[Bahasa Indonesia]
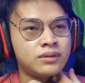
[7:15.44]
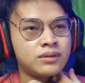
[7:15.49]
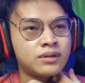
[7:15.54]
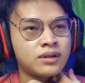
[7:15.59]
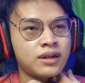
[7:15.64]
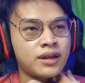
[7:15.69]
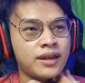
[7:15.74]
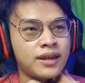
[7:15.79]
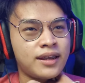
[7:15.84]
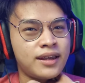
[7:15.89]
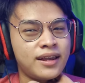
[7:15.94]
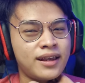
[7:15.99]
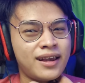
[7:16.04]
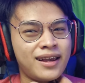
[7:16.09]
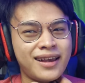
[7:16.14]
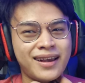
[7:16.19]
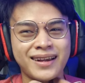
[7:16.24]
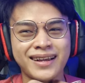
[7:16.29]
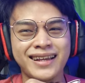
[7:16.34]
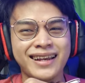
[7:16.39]

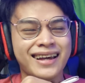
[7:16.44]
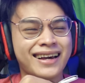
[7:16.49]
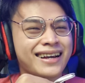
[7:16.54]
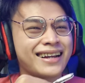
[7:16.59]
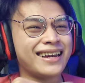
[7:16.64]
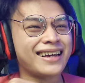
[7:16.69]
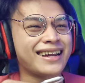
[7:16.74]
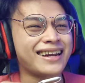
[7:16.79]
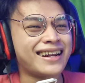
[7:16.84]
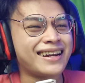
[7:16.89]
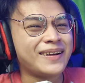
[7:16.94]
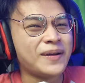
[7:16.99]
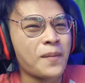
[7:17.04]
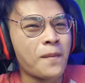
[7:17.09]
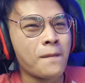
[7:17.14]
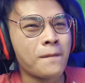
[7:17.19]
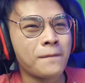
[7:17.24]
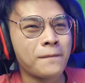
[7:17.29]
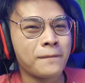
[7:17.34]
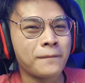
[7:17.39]
Oke, gila gila keren.
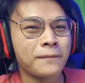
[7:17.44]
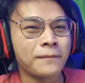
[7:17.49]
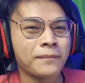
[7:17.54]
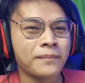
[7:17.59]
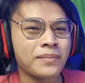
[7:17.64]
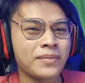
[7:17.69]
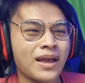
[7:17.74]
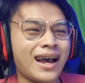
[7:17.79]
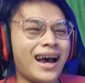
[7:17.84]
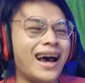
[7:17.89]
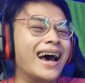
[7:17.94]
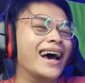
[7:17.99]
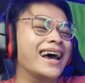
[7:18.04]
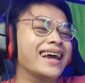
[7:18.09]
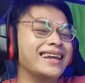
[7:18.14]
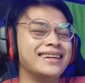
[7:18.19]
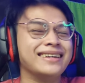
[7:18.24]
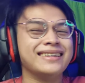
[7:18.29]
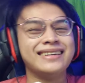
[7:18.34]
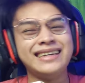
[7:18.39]

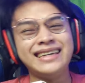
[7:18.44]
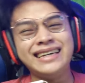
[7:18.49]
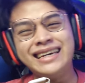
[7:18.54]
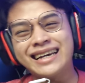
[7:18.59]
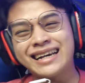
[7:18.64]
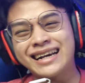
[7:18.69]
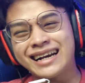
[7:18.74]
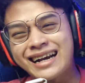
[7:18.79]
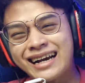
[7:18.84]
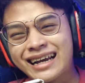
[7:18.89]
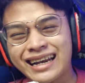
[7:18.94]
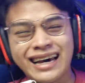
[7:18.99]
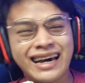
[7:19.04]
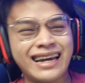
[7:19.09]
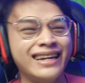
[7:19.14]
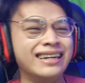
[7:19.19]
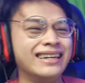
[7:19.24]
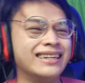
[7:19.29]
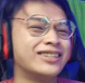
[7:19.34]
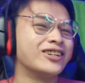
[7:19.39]
Ah,
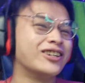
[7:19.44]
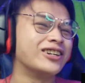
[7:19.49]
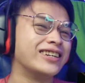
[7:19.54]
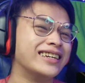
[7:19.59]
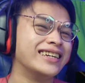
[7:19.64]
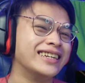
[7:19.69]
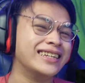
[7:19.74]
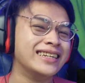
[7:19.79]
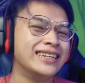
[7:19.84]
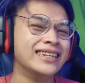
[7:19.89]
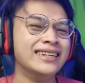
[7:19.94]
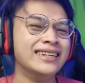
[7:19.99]
iklan coy.